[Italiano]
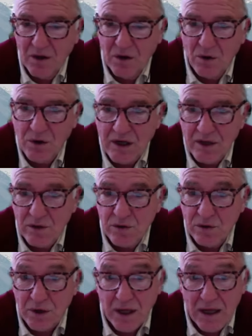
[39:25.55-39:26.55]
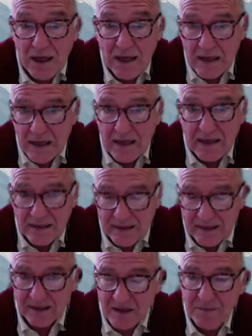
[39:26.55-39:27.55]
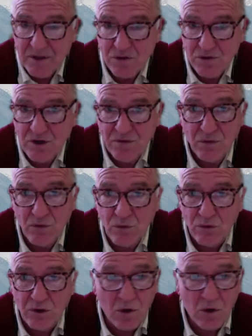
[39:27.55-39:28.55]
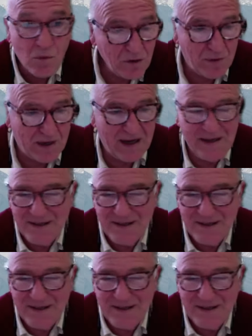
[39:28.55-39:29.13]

o i lettori eh, li tratta persone evolute. Quando parla di